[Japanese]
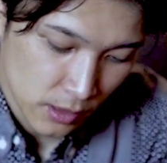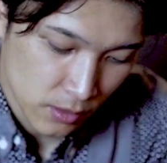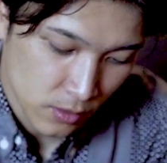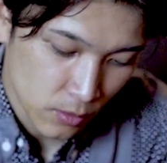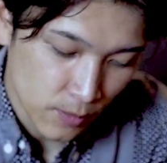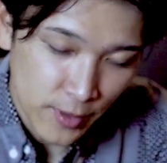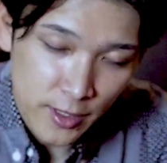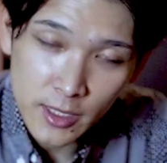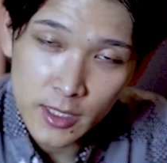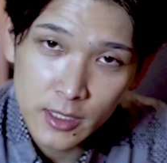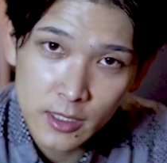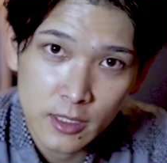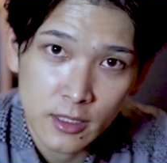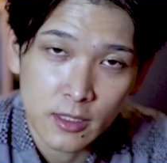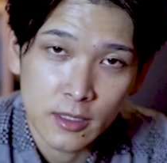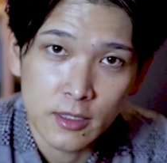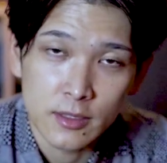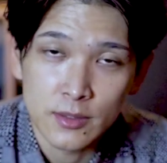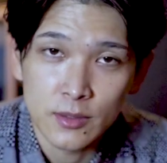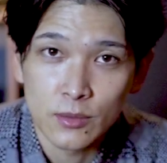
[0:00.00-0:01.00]
細か
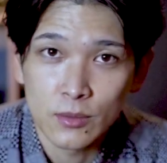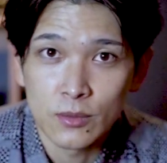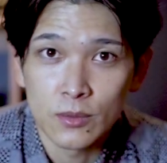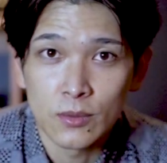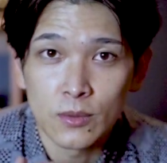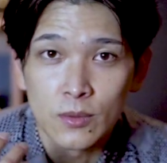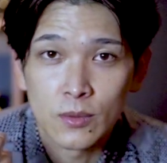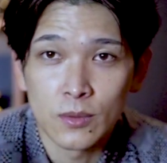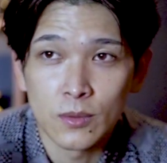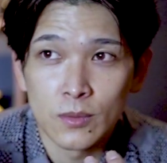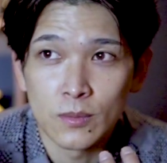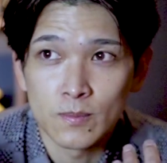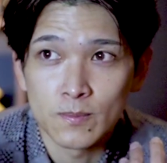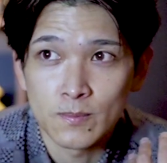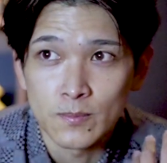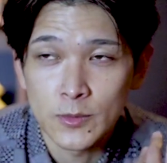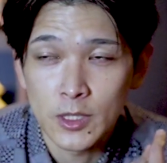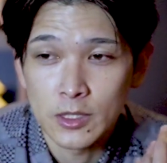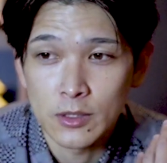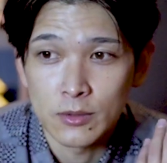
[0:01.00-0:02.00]
い、その、
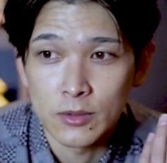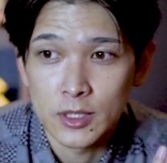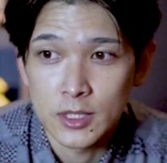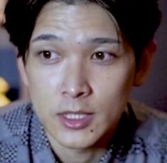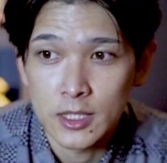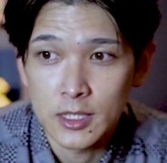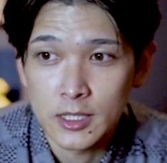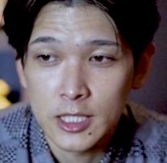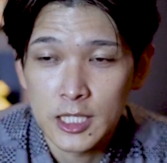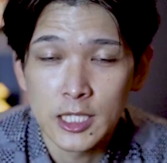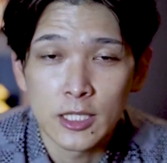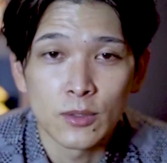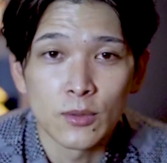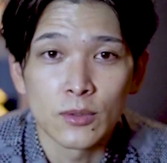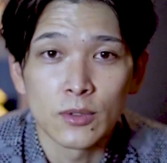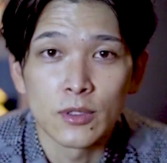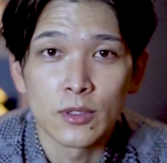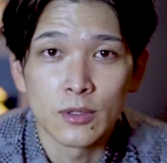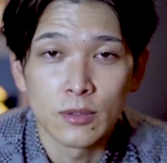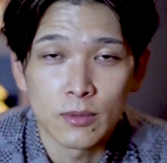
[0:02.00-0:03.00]
なんていうんですか、機
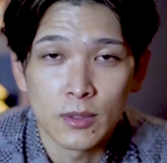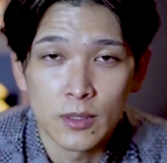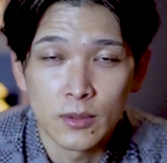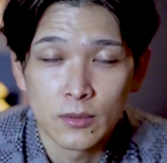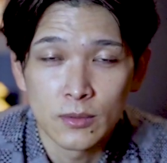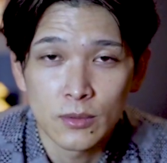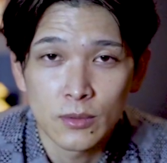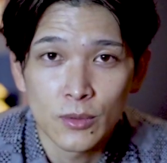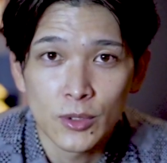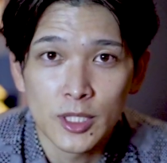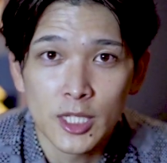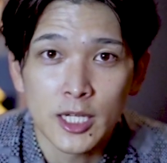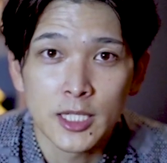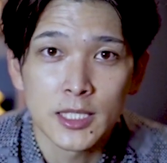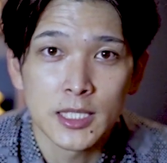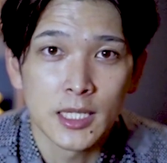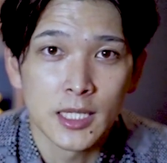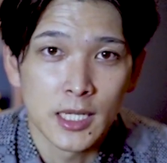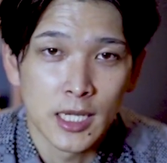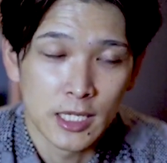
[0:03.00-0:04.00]
能っていうのは本当にたく
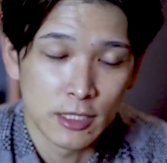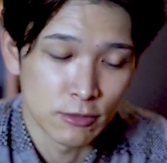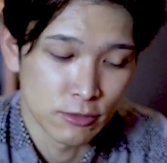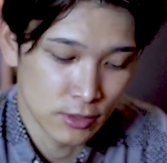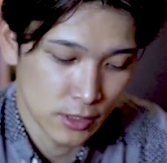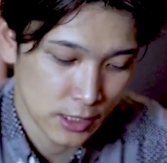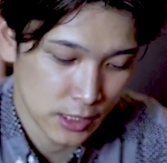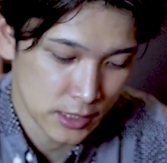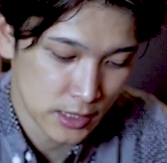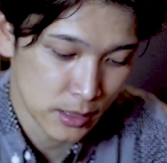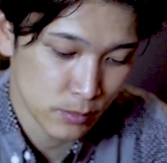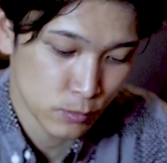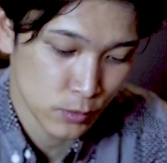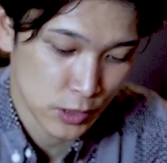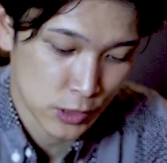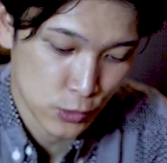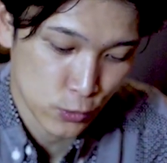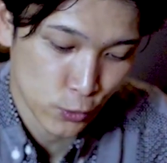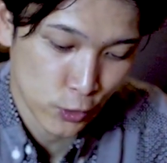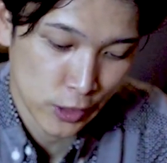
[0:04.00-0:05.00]
さんあるんで、全部
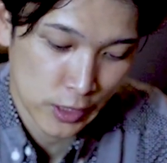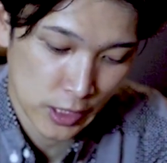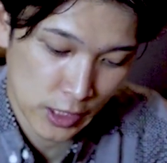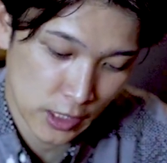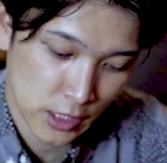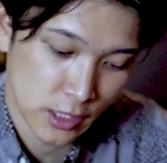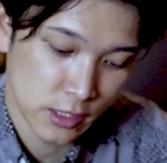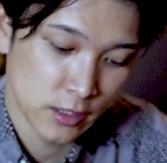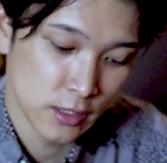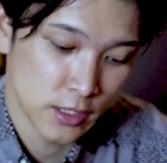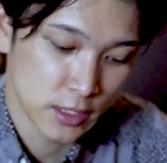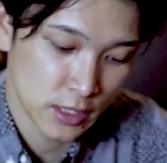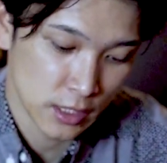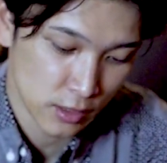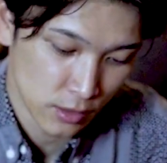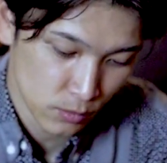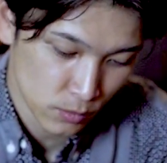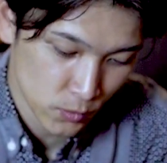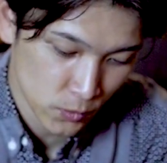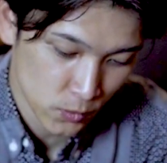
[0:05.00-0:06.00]
は紹介できないんですけ
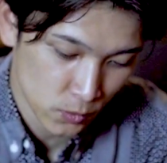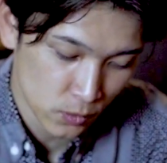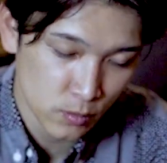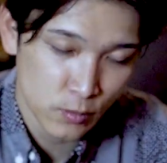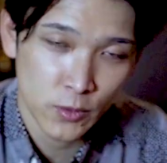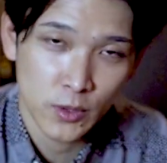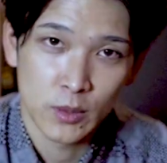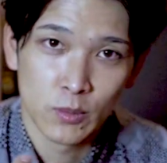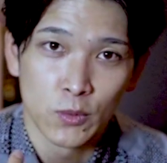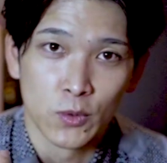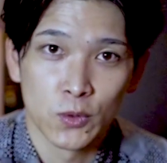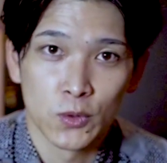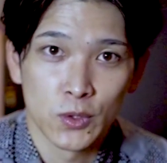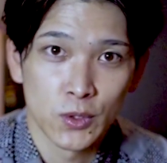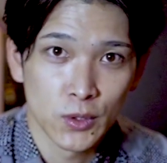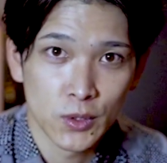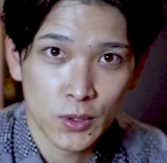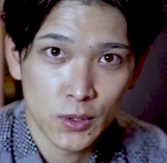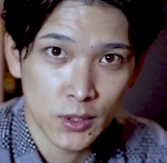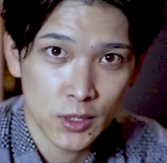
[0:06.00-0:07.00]
れども、主に
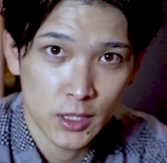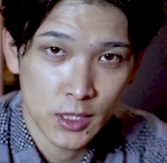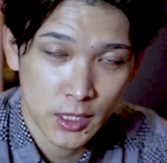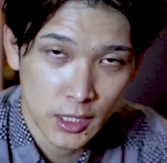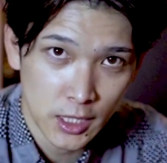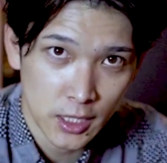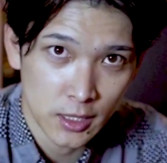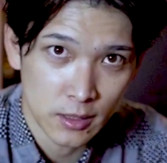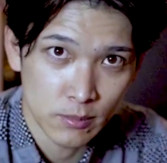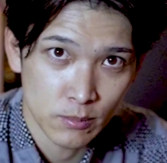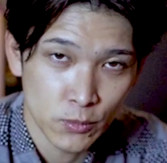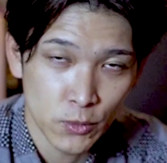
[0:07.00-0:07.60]
僕が、